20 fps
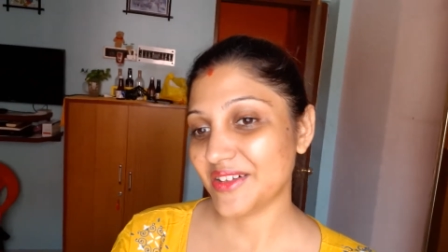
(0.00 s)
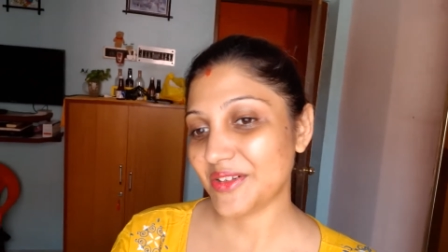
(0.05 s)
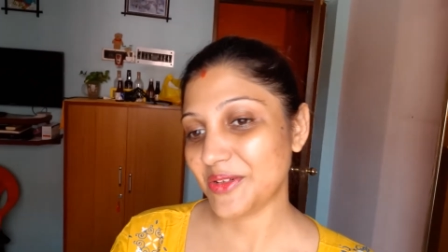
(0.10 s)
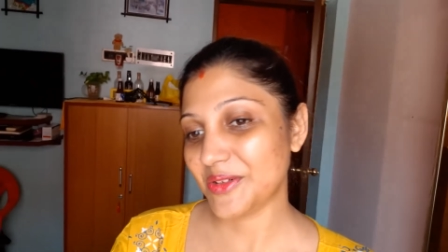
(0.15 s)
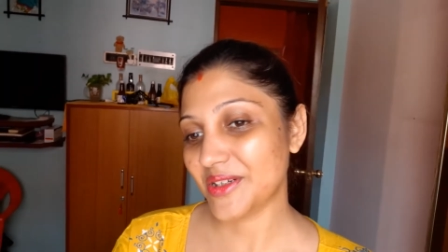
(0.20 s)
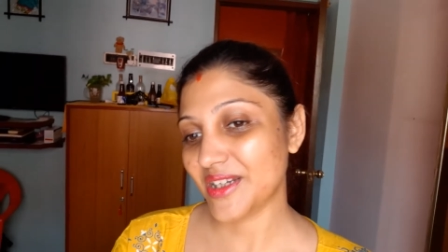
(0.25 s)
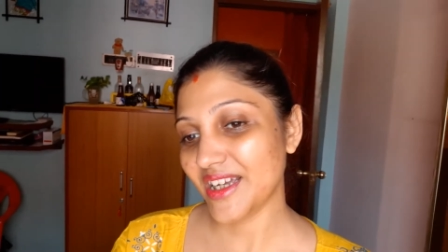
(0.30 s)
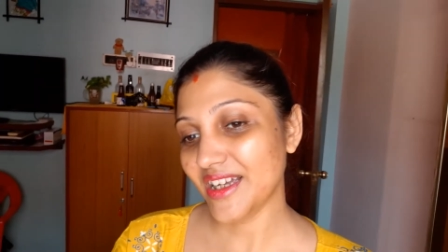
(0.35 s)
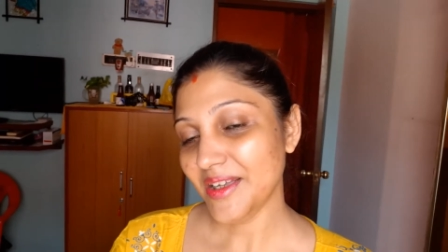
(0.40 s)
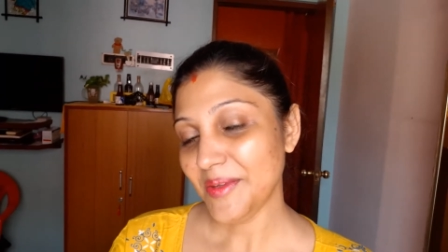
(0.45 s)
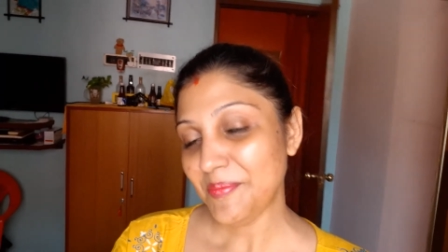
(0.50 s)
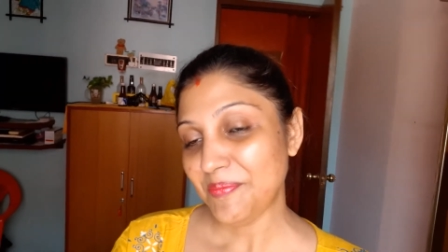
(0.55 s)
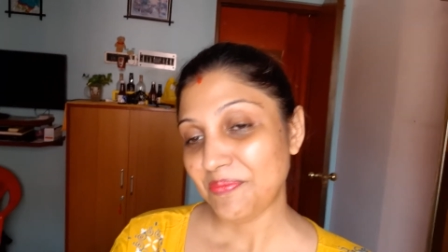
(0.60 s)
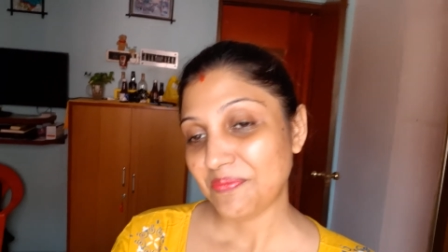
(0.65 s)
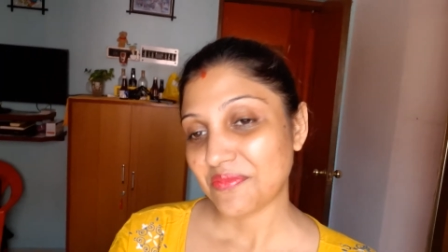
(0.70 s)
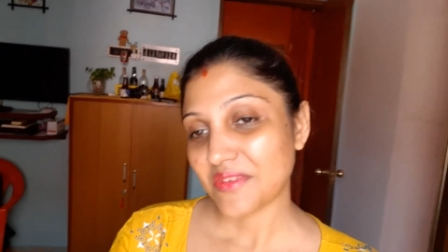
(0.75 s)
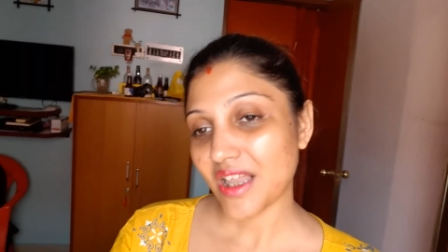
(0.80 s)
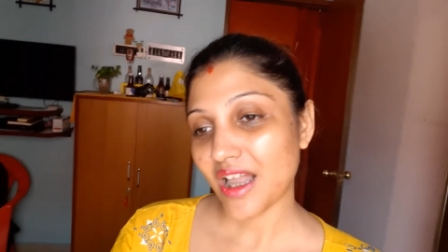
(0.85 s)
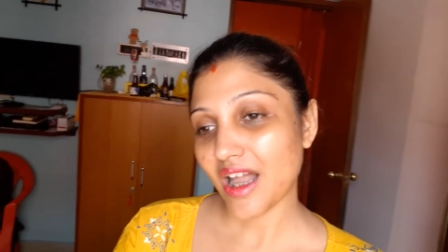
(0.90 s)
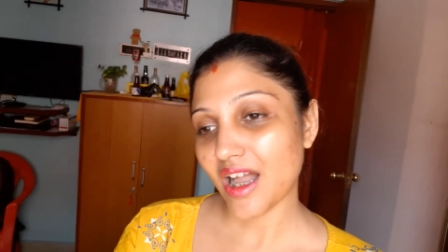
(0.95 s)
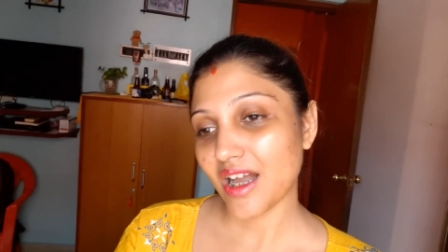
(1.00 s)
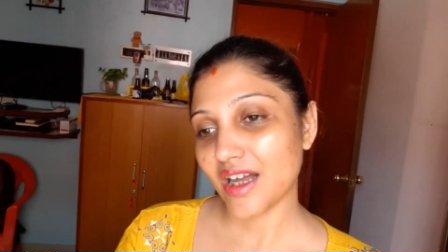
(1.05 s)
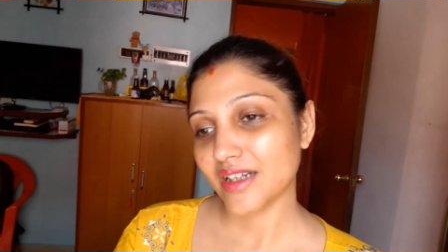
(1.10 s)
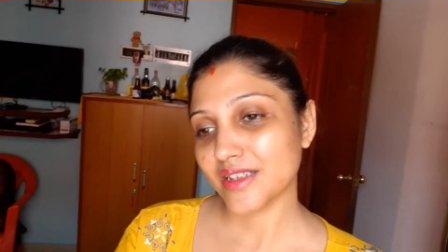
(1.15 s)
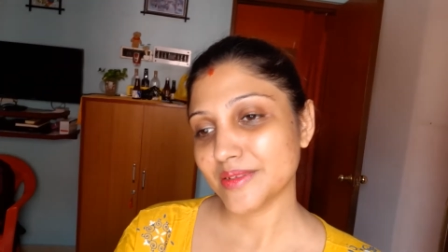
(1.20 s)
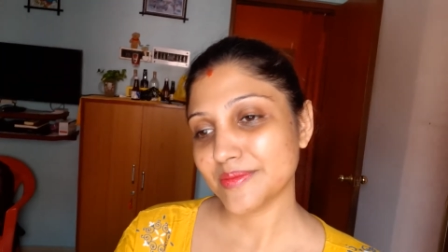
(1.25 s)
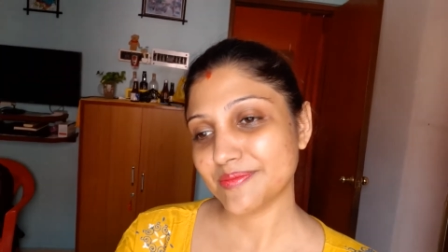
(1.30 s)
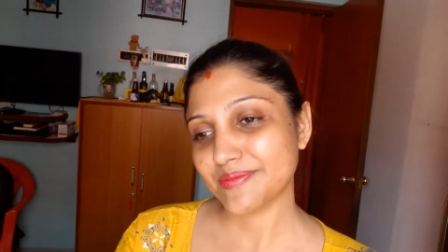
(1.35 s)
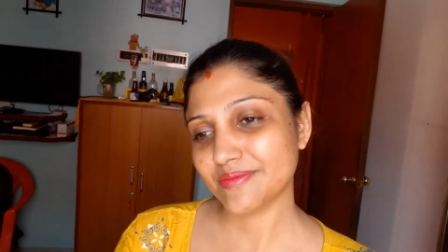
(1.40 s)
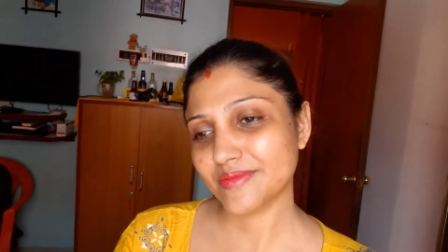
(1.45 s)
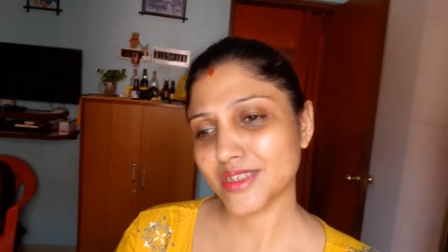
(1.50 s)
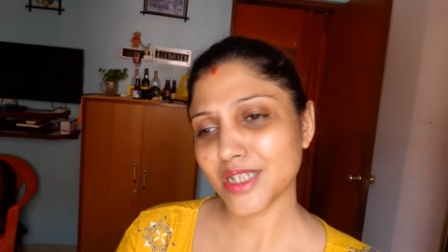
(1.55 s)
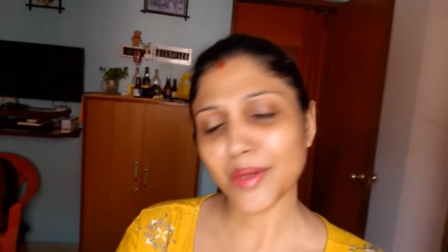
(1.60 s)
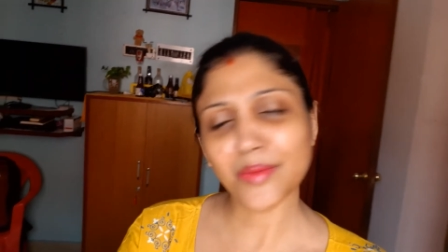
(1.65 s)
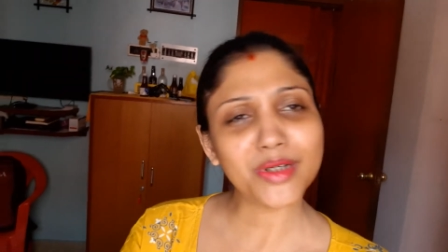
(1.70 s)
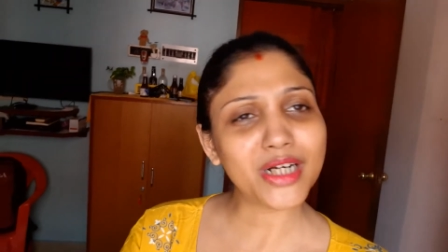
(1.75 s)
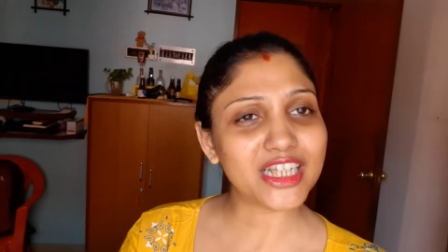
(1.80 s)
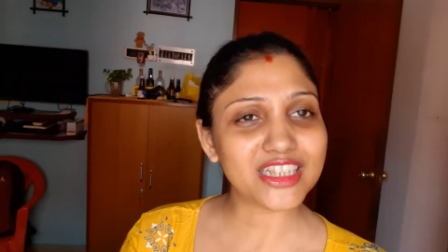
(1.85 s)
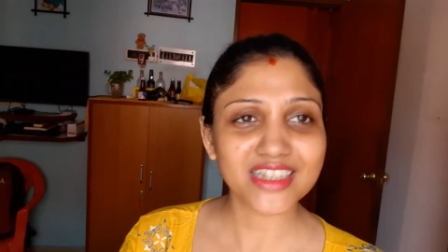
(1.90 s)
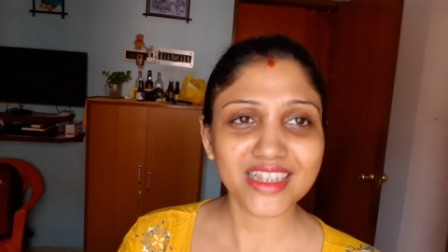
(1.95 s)
ওটা আর
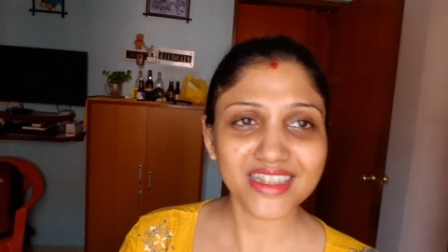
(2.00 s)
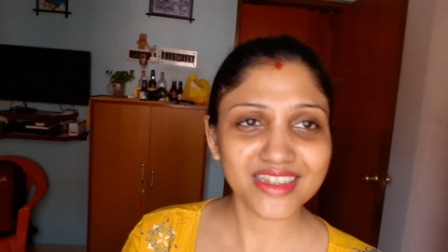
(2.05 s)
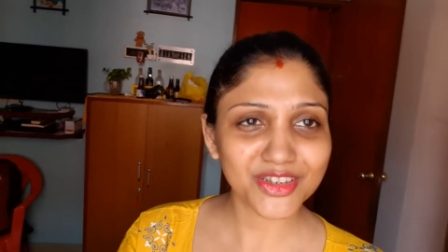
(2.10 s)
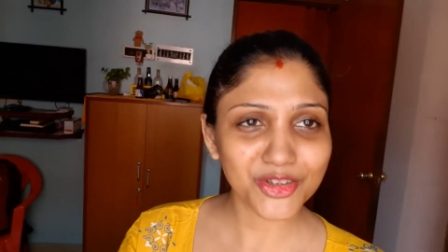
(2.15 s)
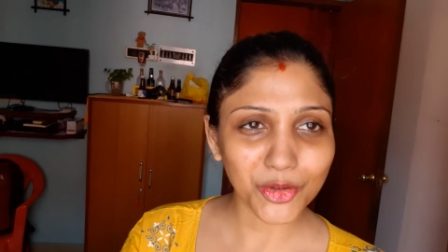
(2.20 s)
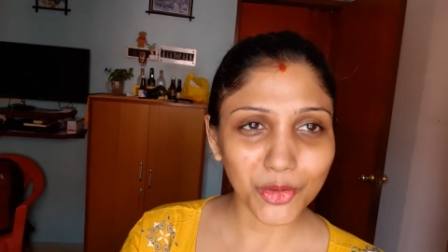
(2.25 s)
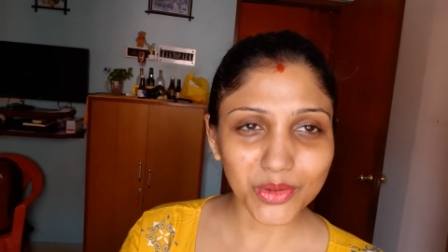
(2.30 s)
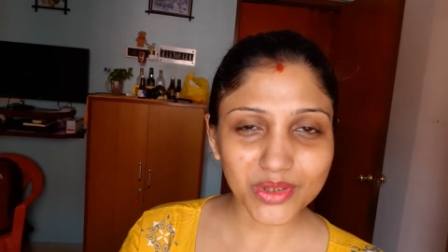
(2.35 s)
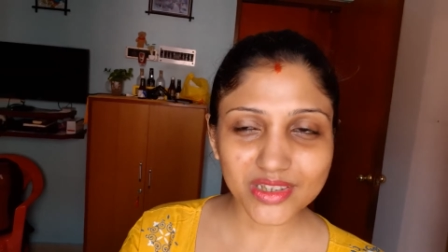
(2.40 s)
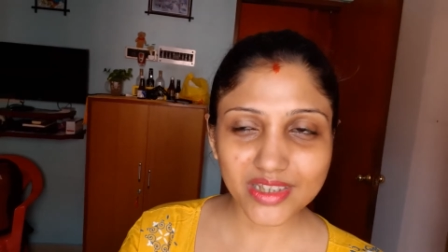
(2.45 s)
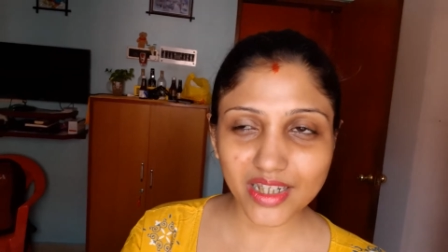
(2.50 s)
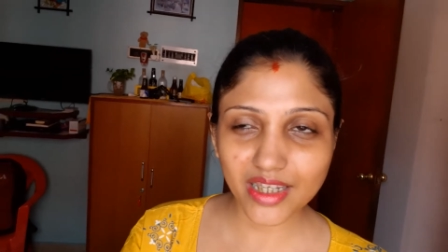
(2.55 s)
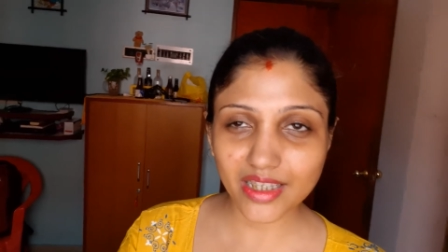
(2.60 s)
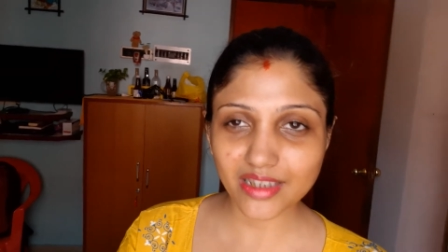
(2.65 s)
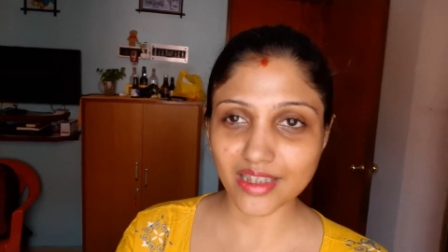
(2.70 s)
যেমন আজকে চলছে